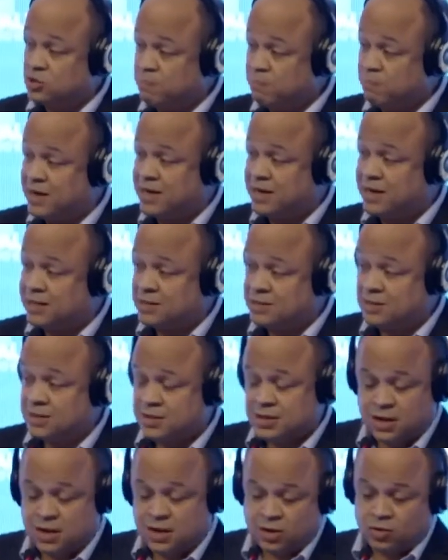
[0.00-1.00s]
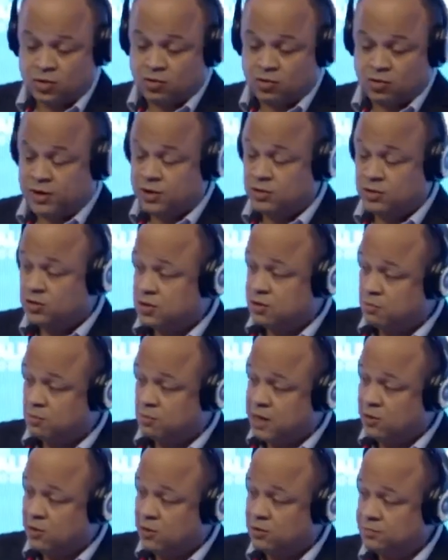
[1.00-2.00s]
Hola, muy buenas tardes. Muchas
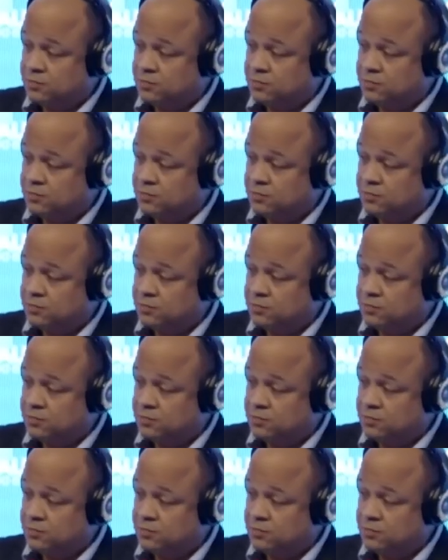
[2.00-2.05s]
gracias